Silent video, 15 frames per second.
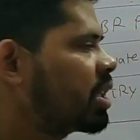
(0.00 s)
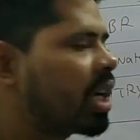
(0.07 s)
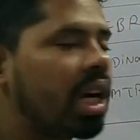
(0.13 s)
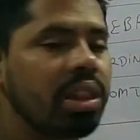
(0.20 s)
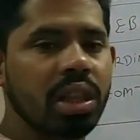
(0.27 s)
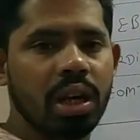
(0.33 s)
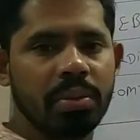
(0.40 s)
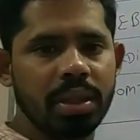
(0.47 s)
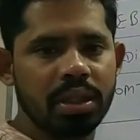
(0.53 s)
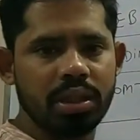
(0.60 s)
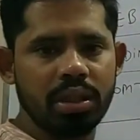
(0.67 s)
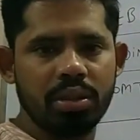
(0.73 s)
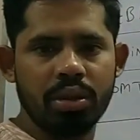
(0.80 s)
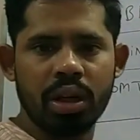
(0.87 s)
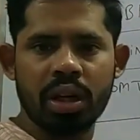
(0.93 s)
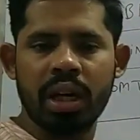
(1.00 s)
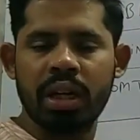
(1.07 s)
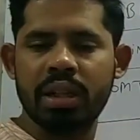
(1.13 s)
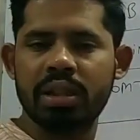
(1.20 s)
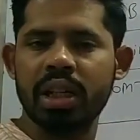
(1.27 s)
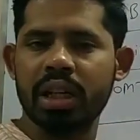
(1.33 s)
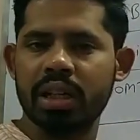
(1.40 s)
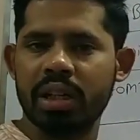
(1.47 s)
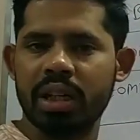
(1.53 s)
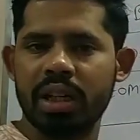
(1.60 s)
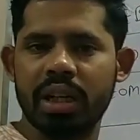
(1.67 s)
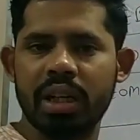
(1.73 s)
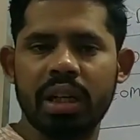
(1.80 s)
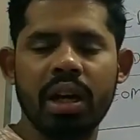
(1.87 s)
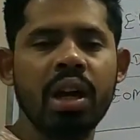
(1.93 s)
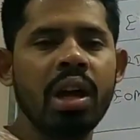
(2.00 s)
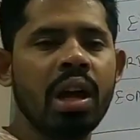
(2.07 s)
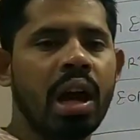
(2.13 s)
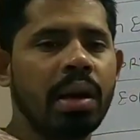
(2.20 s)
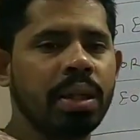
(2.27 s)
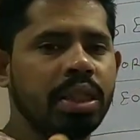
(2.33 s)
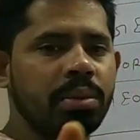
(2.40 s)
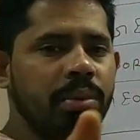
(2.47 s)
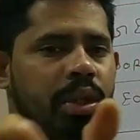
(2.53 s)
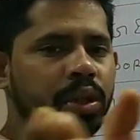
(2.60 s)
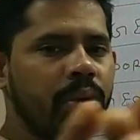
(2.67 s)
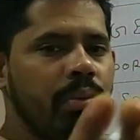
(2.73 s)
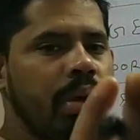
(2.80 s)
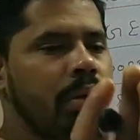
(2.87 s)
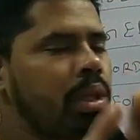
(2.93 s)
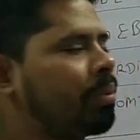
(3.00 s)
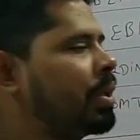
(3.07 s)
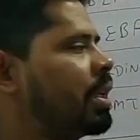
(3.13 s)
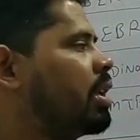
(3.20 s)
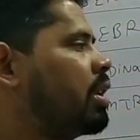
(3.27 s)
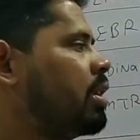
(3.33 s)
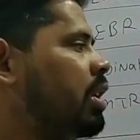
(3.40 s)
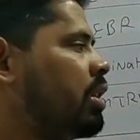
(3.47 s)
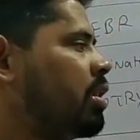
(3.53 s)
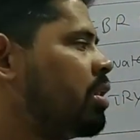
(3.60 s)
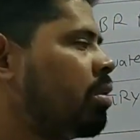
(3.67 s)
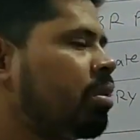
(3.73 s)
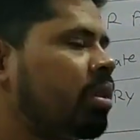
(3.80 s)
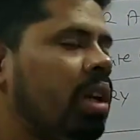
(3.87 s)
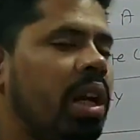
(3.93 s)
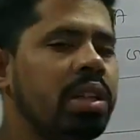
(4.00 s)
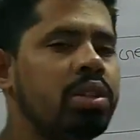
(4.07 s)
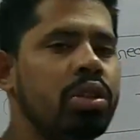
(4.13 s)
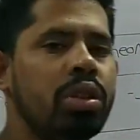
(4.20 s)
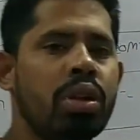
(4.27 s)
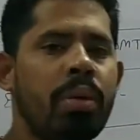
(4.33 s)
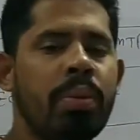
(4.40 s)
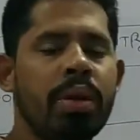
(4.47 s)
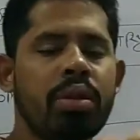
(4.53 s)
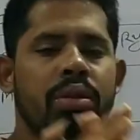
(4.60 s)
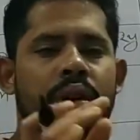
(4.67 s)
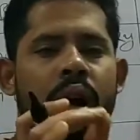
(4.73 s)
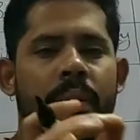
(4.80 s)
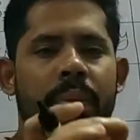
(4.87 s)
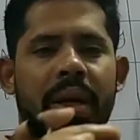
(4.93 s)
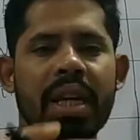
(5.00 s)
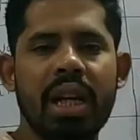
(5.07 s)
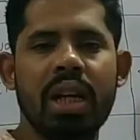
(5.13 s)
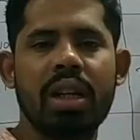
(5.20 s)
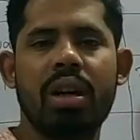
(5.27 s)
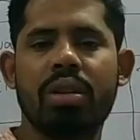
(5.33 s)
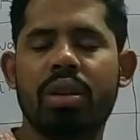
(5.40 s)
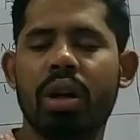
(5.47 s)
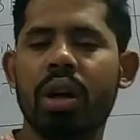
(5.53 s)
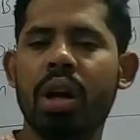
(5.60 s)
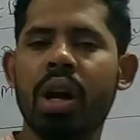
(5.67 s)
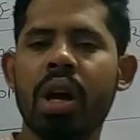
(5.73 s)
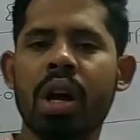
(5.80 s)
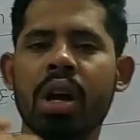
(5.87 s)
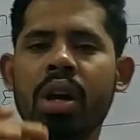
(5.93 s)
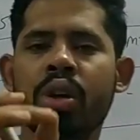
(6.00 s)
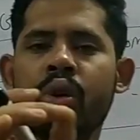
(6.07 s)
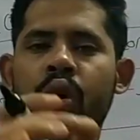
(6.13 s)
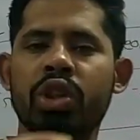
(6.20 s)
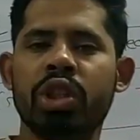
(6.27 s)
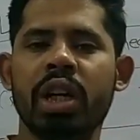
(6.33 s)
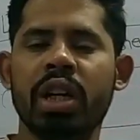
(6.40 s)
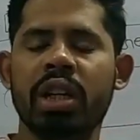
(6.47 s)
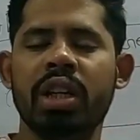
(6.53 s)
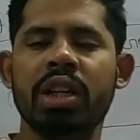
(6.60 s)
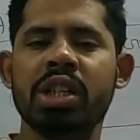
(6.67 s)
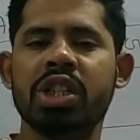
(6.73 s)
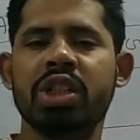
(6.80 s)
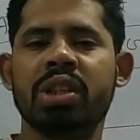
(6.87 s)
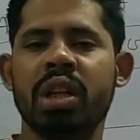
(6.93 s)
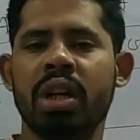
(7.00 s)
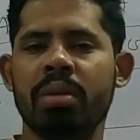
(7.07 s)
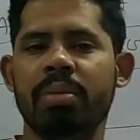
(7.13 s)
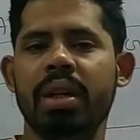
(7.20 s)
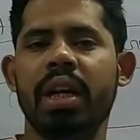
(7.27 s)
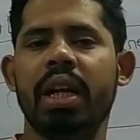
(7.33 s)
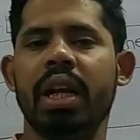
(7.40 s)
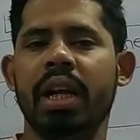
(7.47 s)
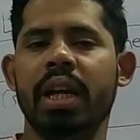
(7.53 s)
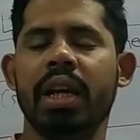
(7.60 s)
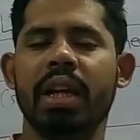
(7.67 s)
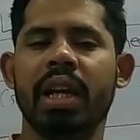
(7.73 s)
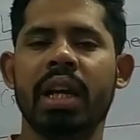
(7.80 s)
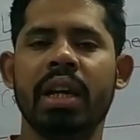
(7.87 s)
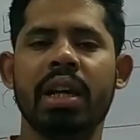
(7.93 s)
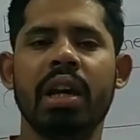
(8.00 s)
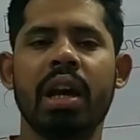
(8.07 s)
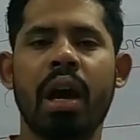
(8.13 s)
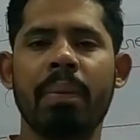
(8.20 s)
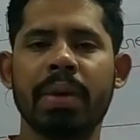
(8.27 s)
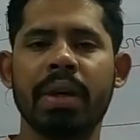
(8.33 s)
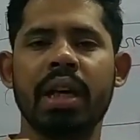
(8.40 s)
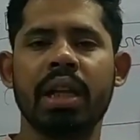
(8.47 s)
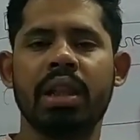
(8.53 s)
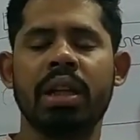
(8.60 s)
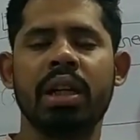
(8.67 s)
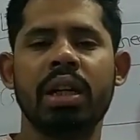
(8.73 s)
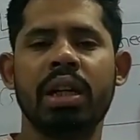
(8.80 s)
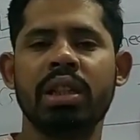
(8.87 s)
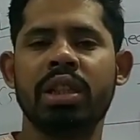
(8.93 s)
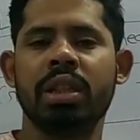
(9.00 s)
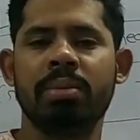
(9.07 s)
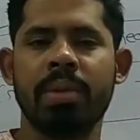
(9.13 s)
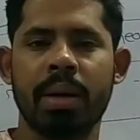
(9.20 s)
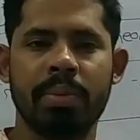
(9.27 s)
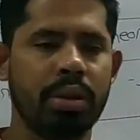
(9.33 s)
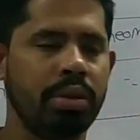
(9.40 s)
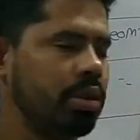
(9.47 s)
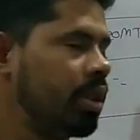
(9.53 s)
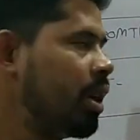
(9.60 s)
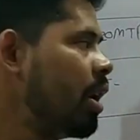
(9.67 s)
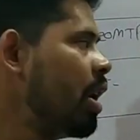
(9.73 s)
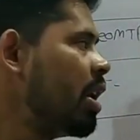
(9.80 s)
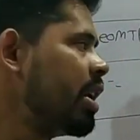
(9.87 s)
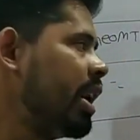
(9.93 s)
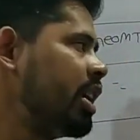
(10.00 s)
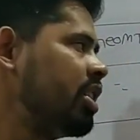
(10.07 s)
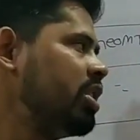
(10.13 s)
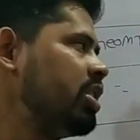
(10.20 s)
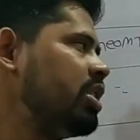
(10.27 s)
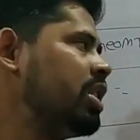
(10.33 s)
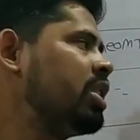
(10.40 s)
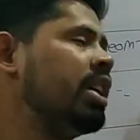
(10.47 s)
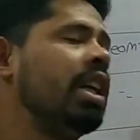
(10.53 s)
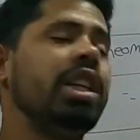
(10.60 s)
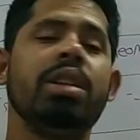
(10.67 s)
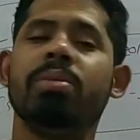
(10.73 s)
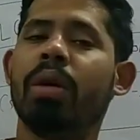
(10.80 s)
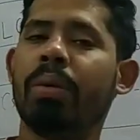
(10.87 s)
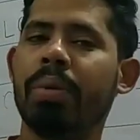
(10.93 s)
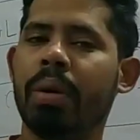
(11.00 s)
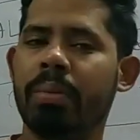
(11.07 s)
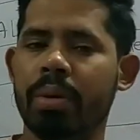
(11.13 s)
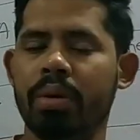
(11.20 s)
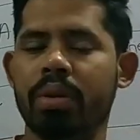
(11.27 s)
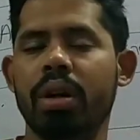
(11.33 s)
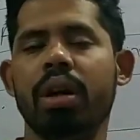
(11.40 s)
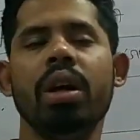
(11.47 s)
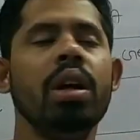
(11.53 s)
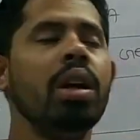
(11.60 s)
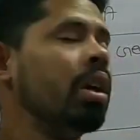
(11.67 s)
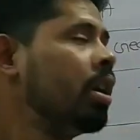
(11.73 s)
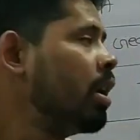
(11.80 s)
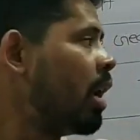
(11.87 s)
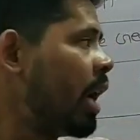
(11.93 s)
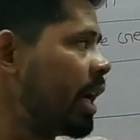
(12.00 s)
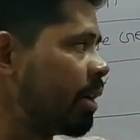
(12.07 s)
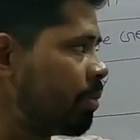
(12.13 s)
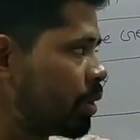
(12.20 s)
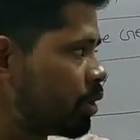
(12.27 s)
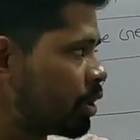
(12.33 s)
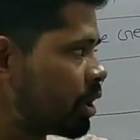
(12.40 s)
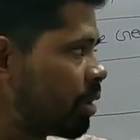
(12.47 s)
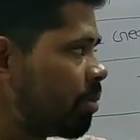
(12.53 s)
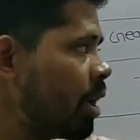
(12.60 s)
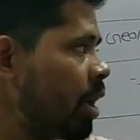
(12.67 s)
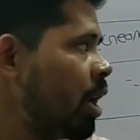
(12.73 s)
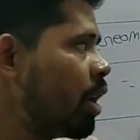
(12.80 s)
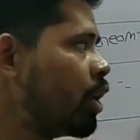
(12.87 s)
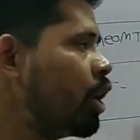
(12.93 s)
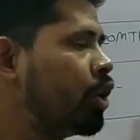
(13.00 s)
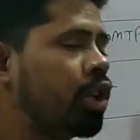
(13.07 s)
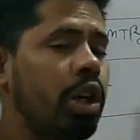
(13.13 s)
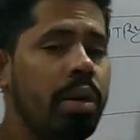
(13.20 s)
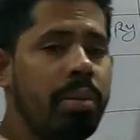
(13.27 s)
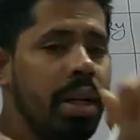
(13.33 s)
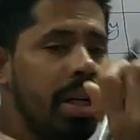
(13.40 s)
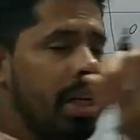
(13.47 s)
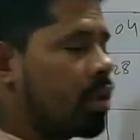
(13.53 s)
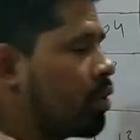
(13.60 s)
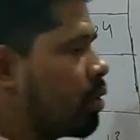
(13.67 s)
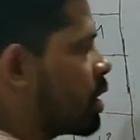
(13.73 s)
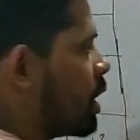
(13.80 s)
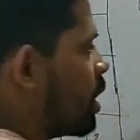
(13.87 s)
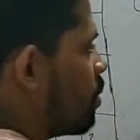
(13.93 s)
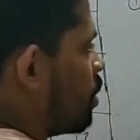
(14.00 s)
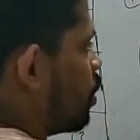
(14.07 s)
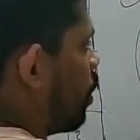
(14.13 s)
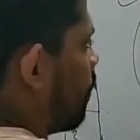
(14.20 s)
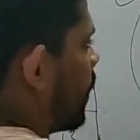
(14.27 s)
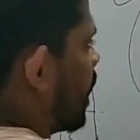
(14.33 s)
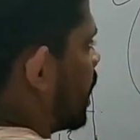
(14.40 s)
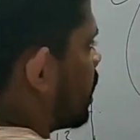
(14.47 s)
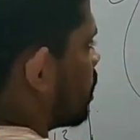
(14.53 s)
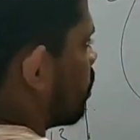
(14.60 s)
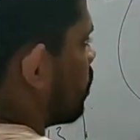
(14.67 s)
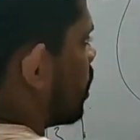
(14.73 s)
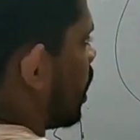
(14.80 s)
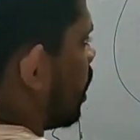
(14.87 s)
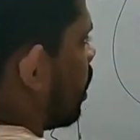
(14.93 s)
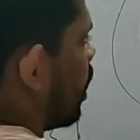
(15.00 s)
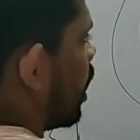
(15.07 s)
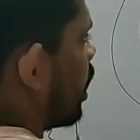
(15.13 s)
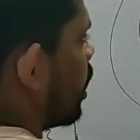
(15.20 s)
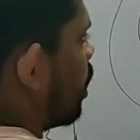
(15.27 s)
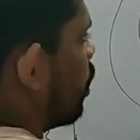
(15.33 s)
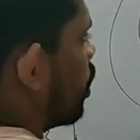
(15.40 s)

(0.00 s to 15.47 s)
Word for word: यानी कि शांत आवृत्ति हो गया कहीं जाके कट गया आज जैसे मेट्रो में आप सफर करते हैं तो सबसे लास्ट जो स्टॉपेज होता है तो वहाँ पे क्या लिखा होता योर जर्नी इज टर्मिनेट हेयर यानी कि आपकी यात्रा यहाँ समाप्त हो चुकी है यानी किसी तरह से डेसिमल फॉर्म में होगा आ रहा बच्चों समझ नॉन टर्मिनेटिंग जो होता है ये भी दो पार्ट्स होता है